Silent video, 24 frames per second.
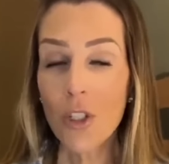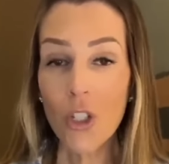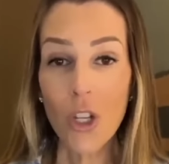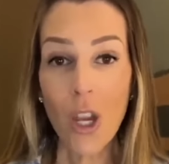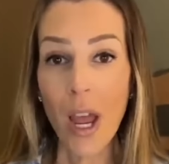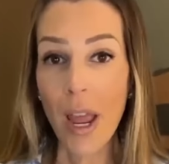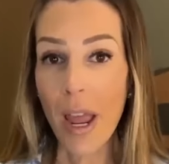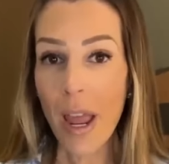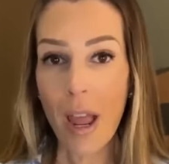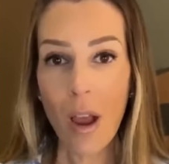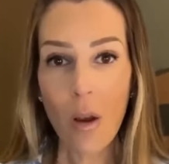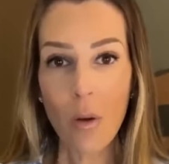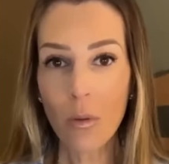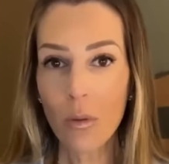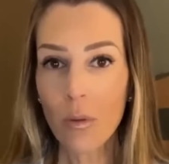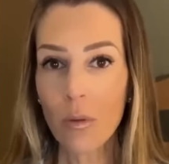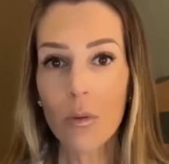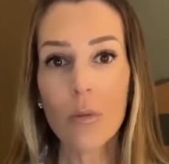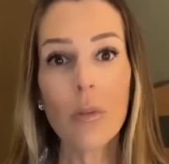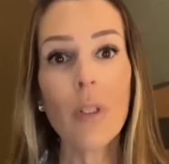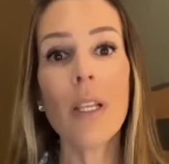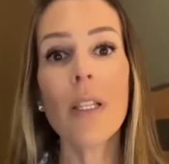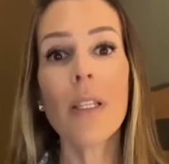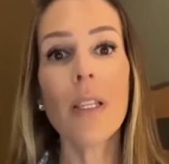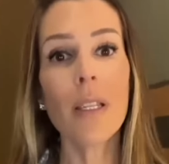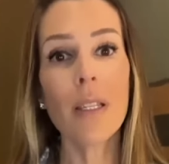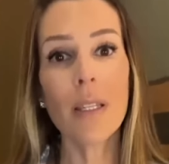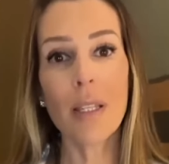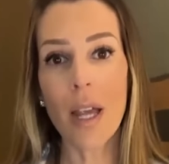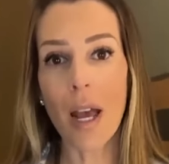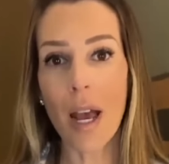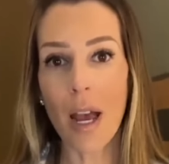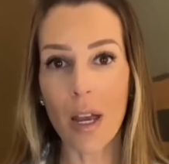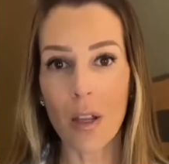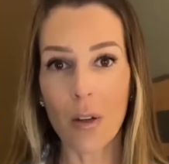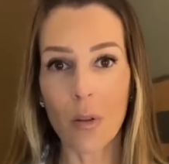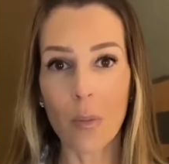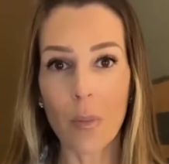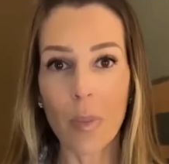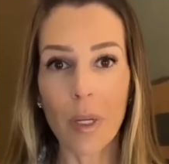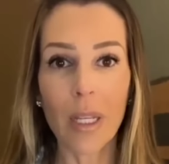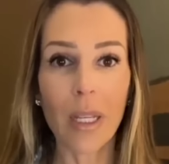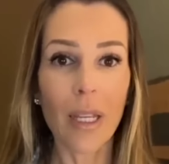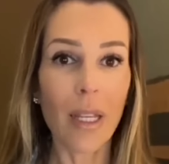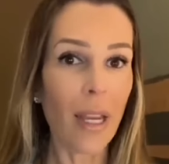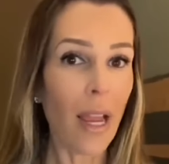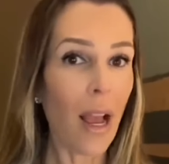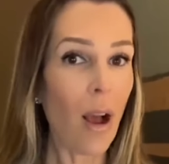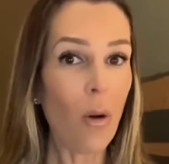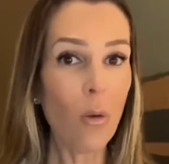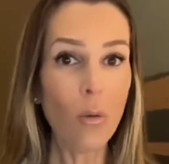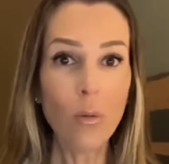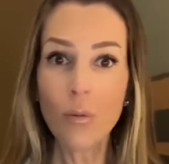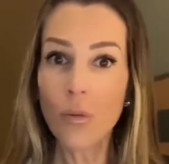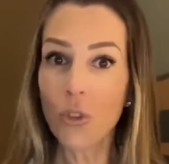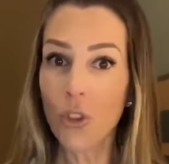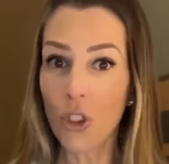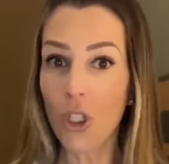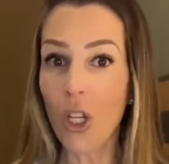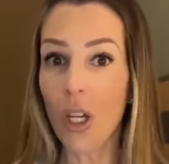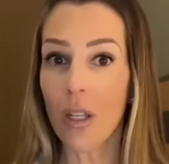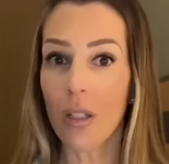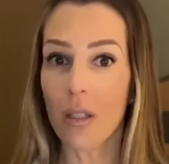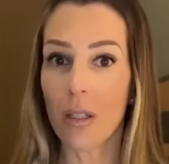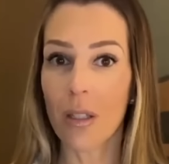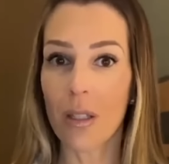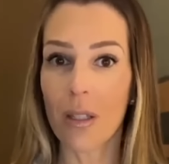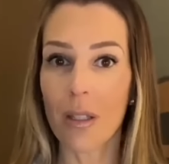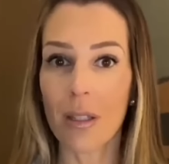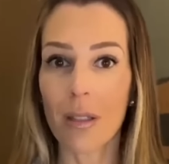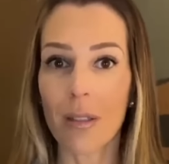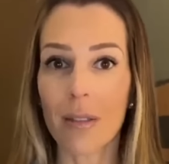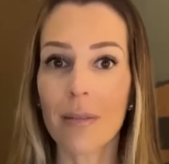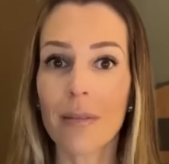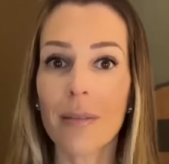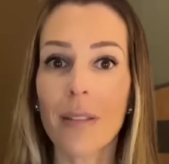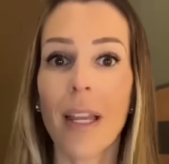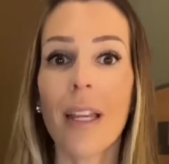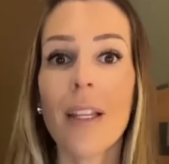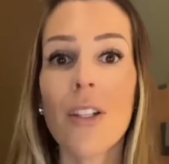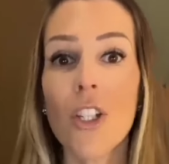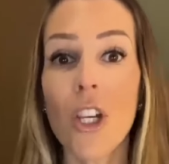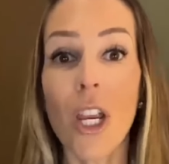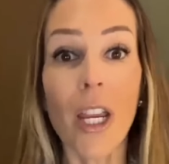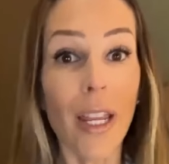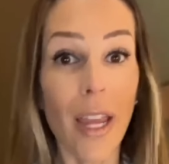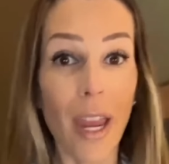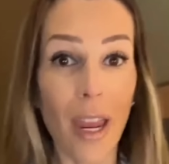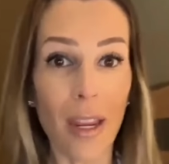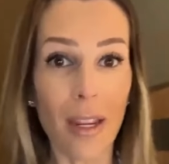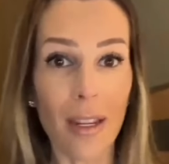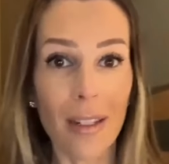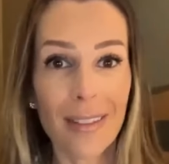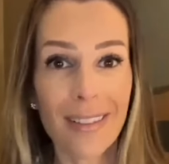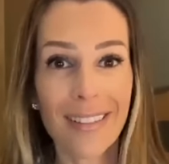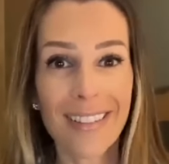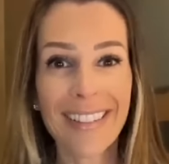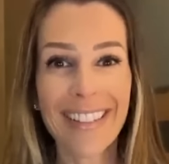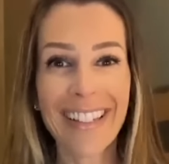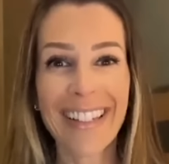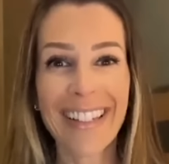já é o necessário para criar um chance, né? Cheguei.